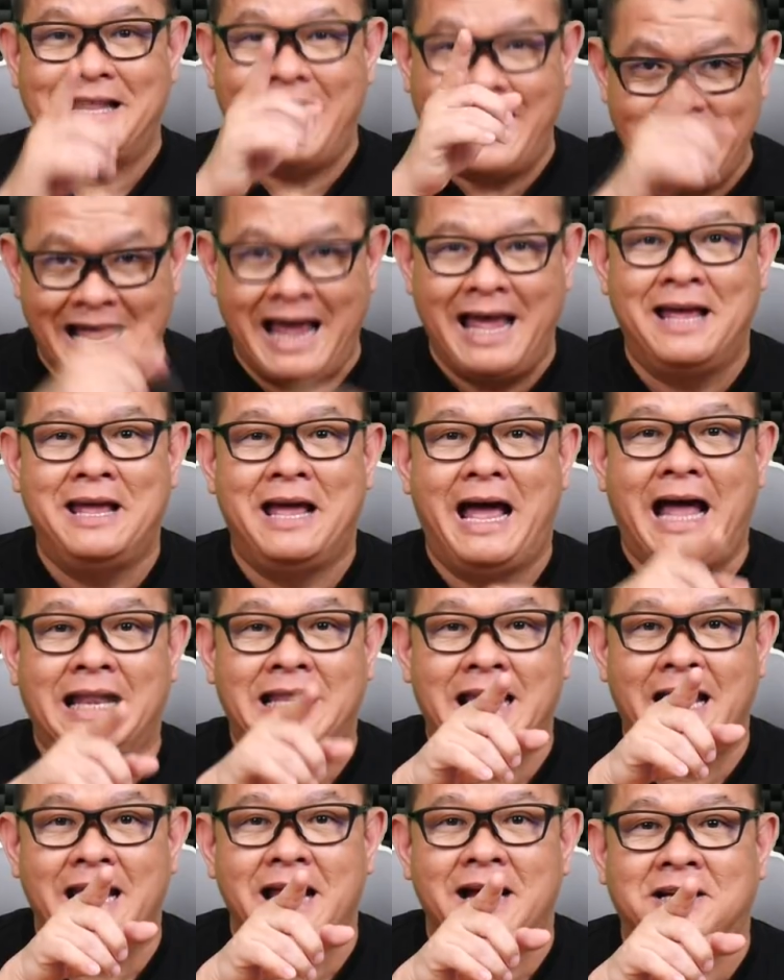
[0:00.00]
นั่นอ่ะอัน
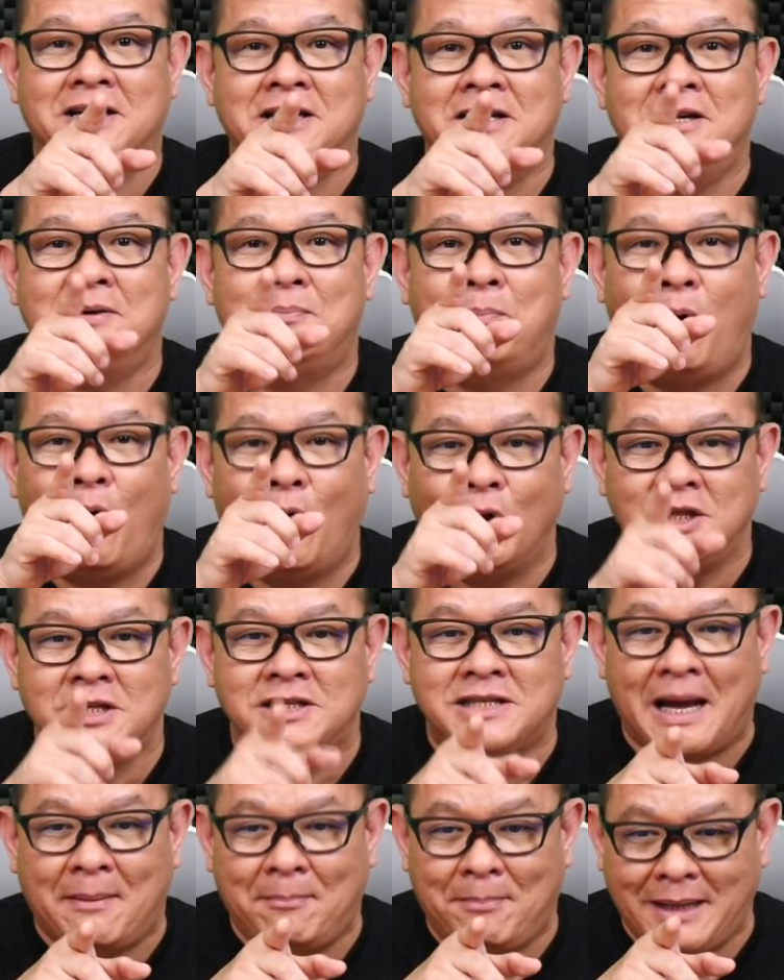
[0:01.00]
นั้นอ่ะคือพ้น
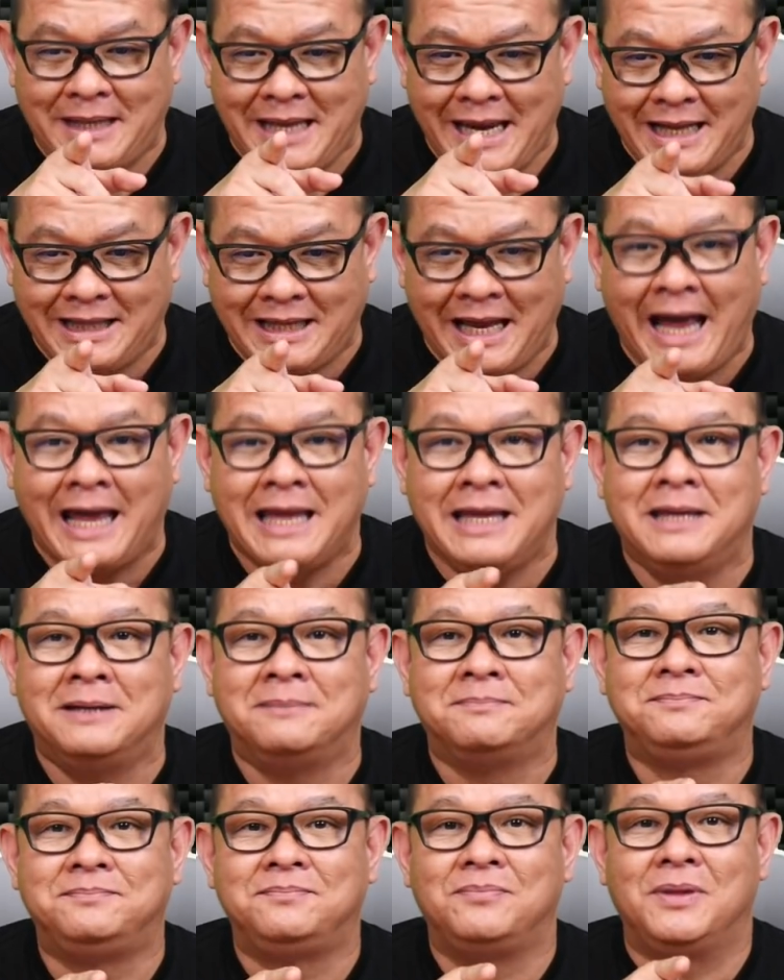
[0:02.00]
จากประเทศไทย
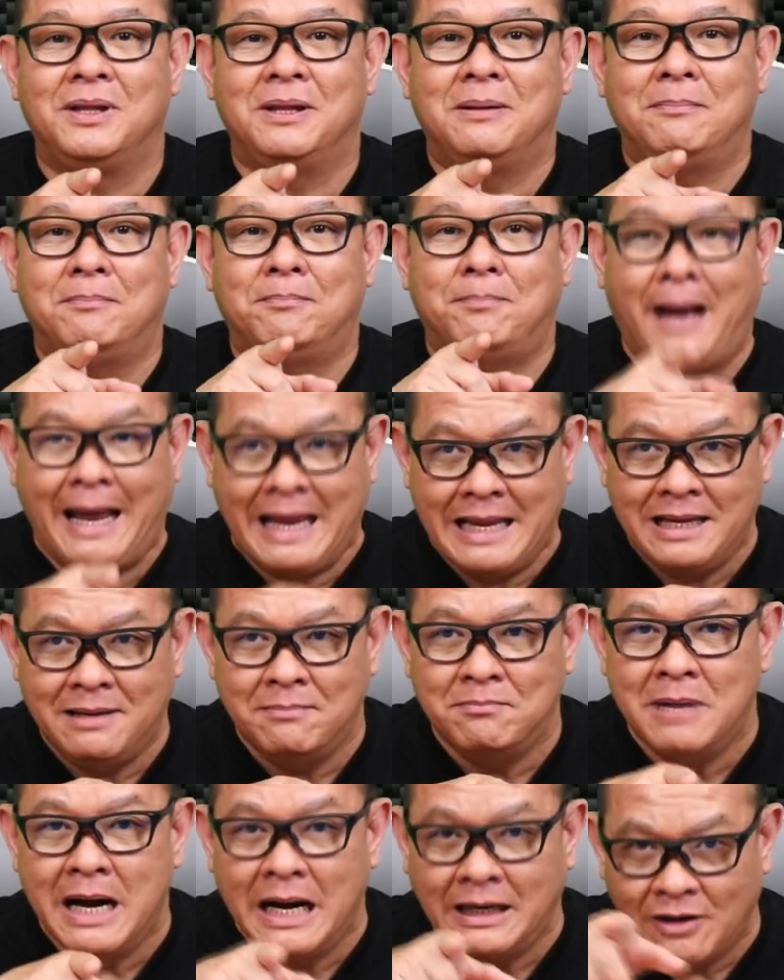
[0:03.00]
ไป
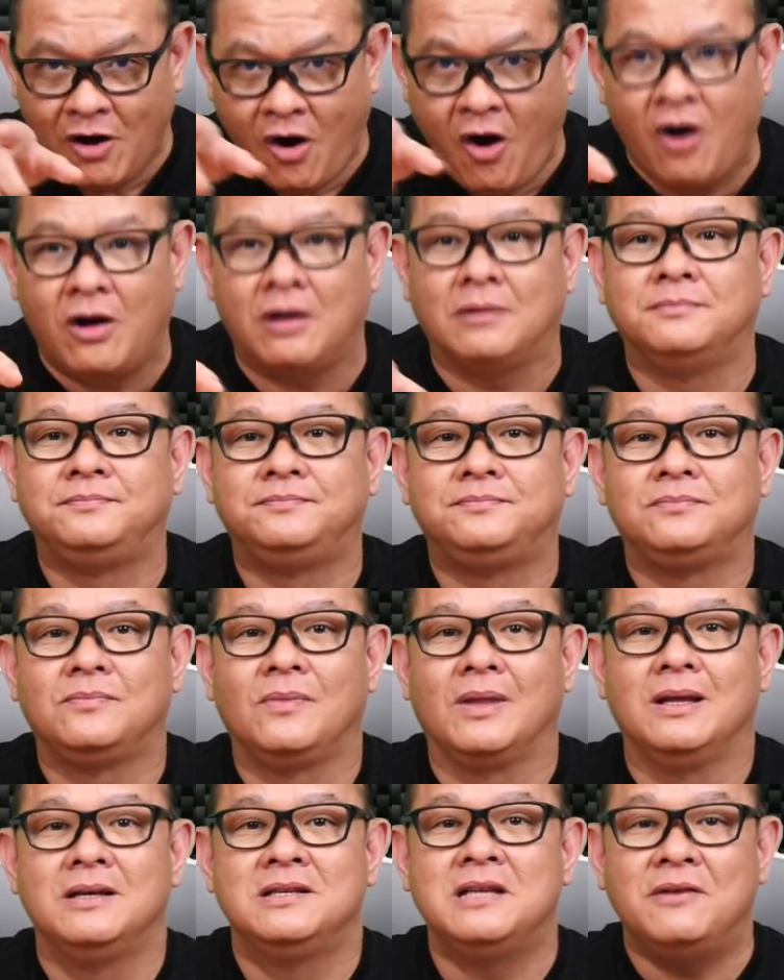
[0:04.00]
เมืองนอก
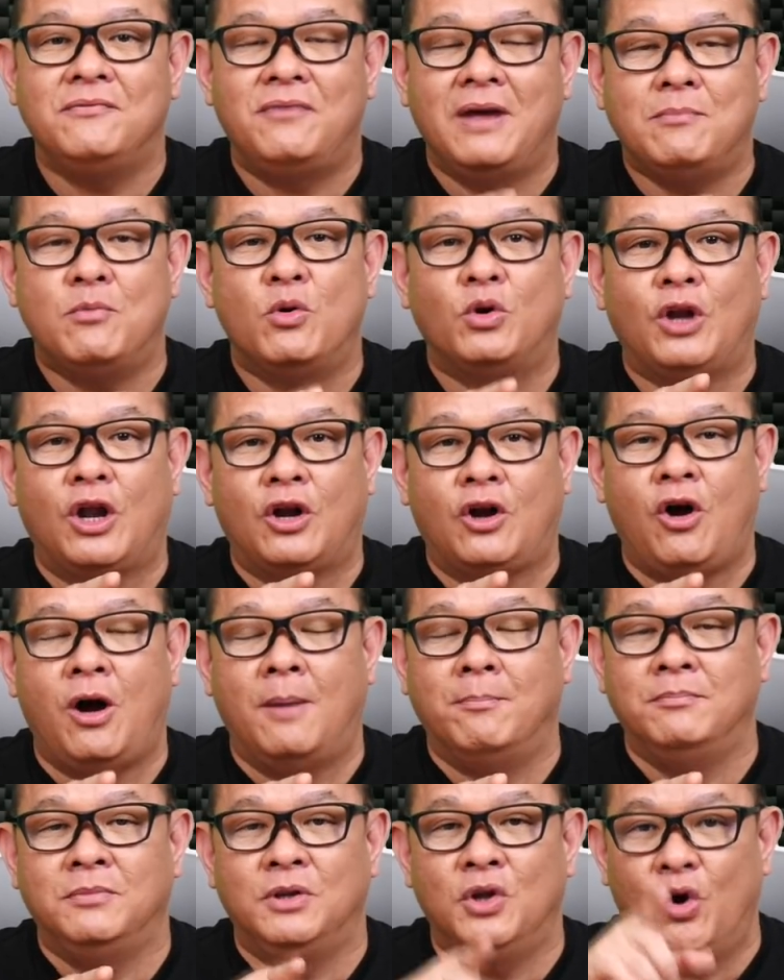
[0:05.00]
ซึ่ง
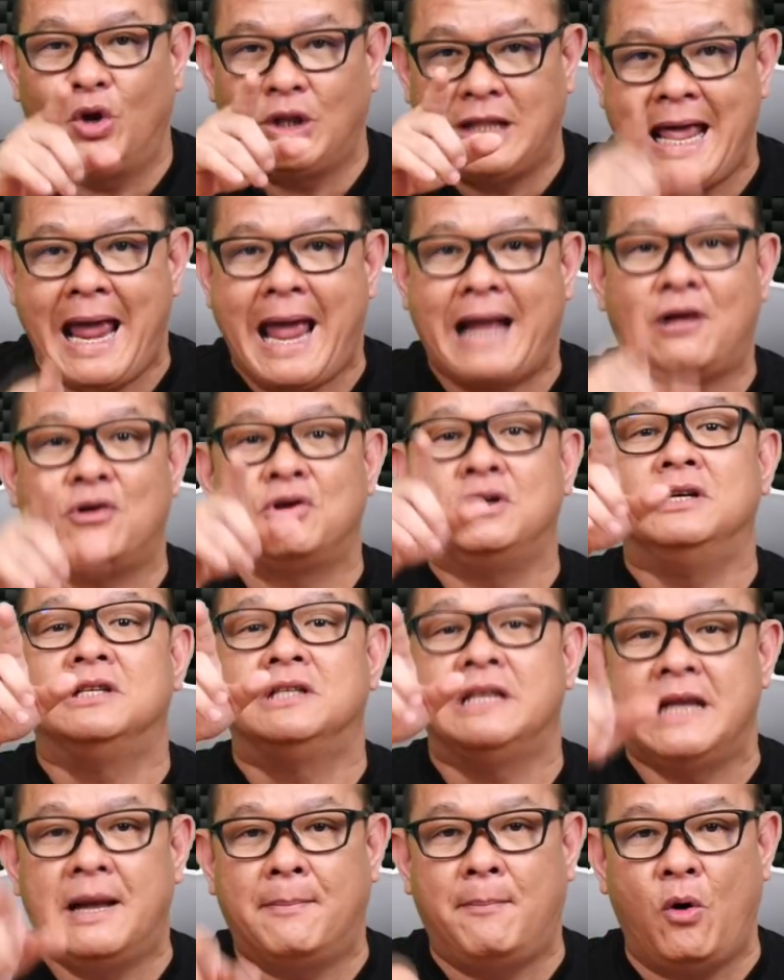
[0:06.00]
facebook.com โหนดแรกก็คือ
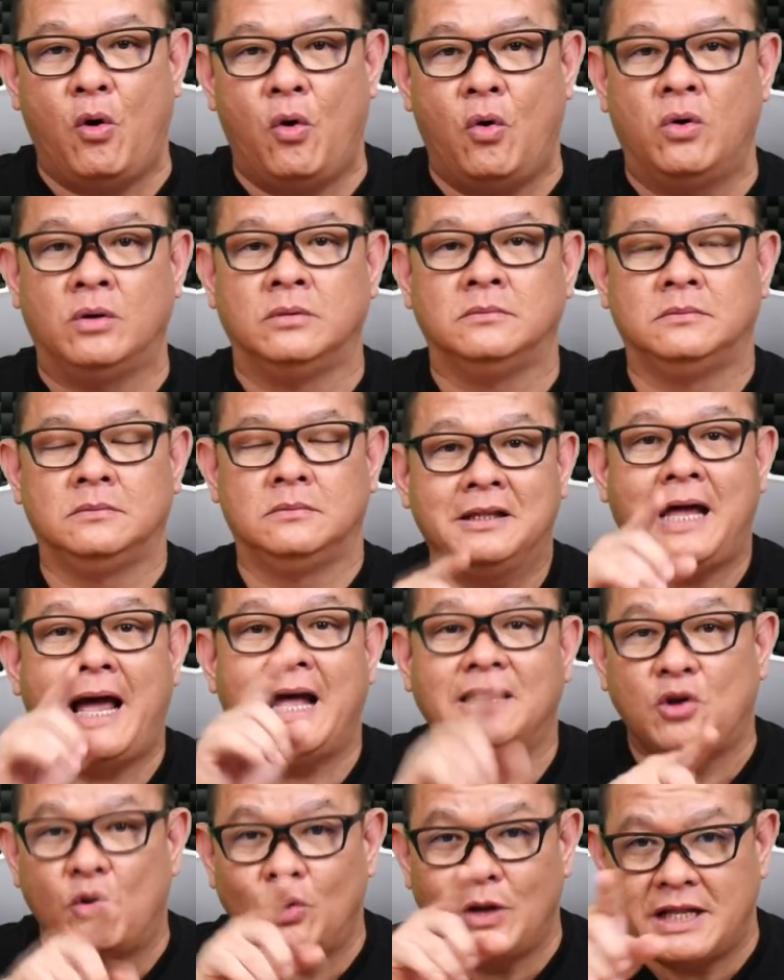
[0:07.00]
สิงคโปร์ถ้า
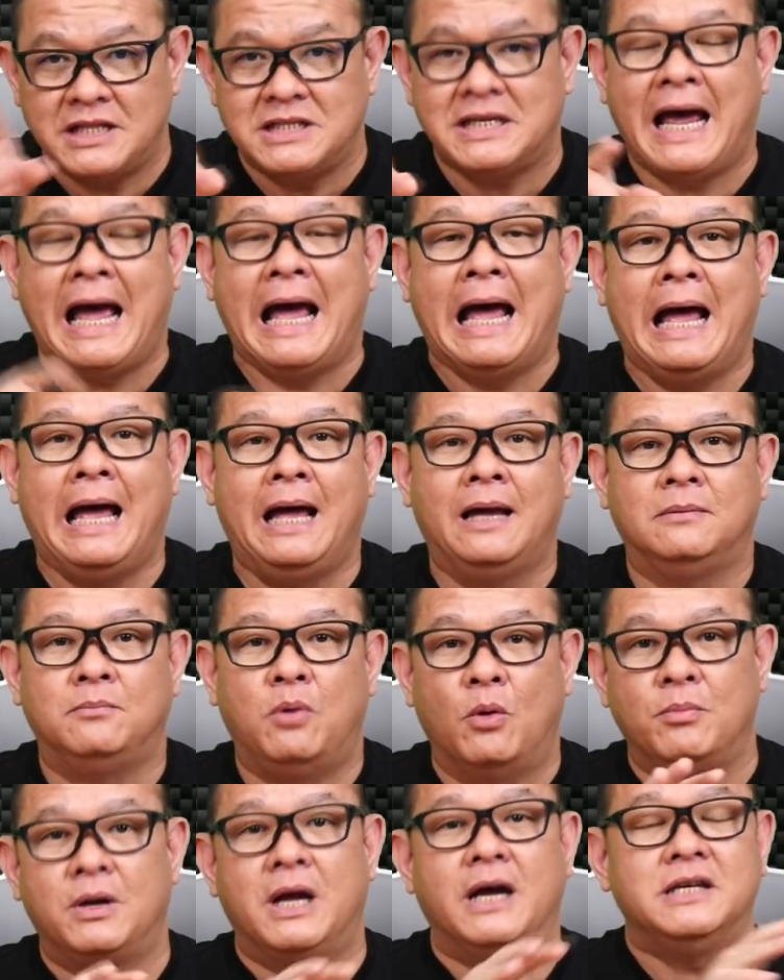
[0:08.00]
ตรงนั้นช้า
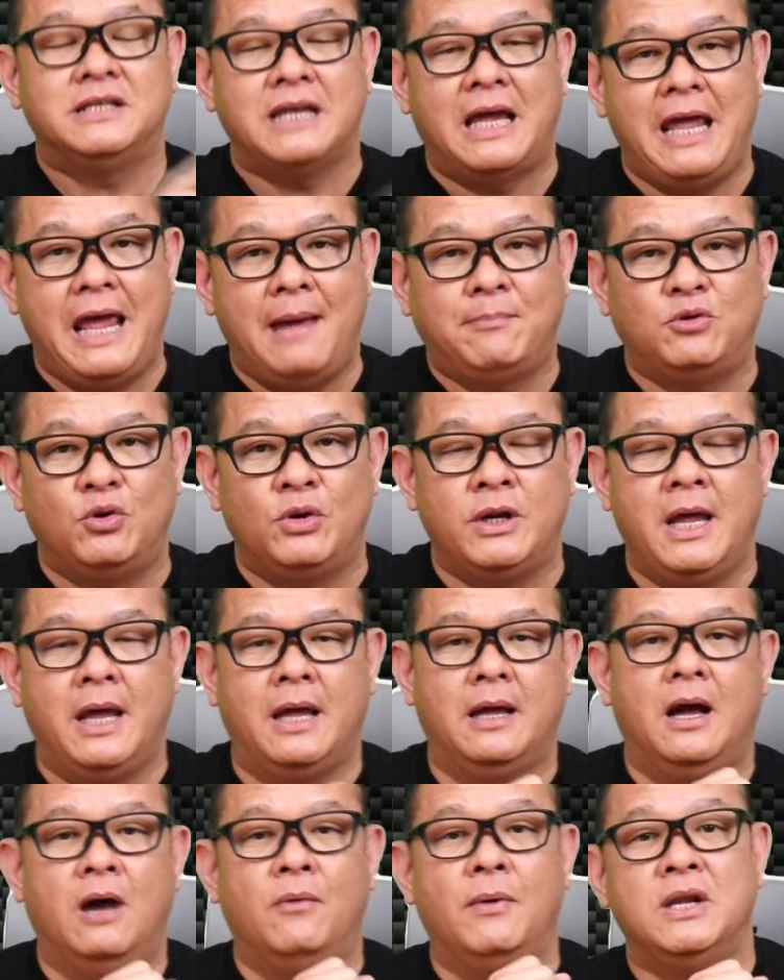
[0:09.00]
ผมเคยใช้แอปตัวนี้
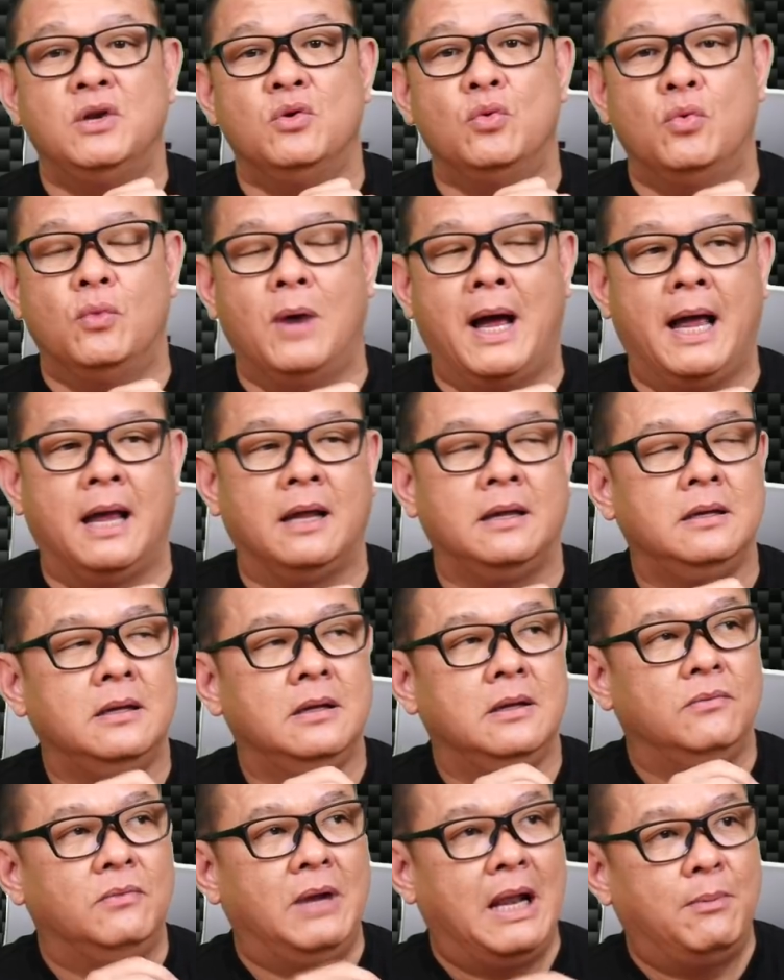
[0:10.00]
เอาไว้ดูว่า
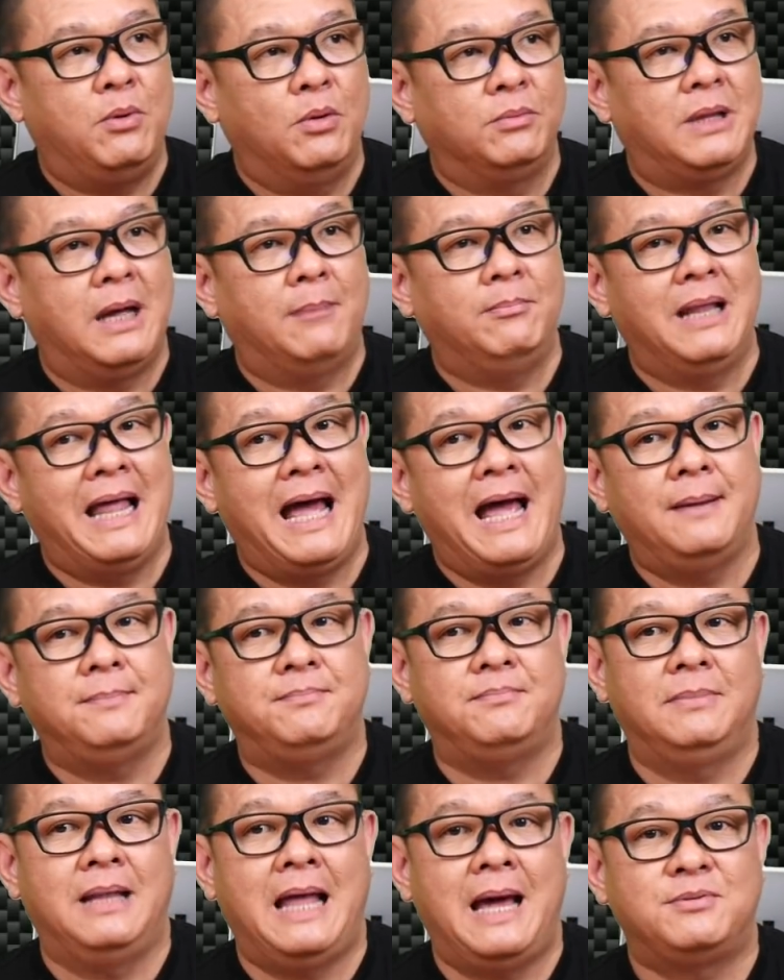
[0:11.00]
เวลาผมทำไล
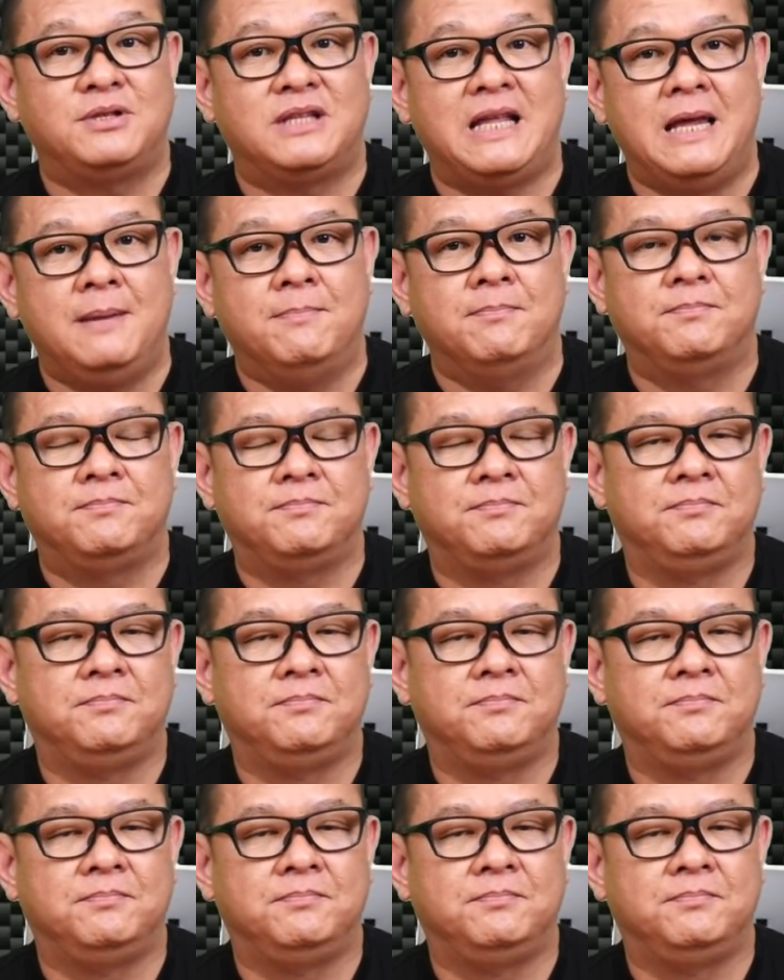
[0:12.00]
ฟ์ไลฟ์สตรีม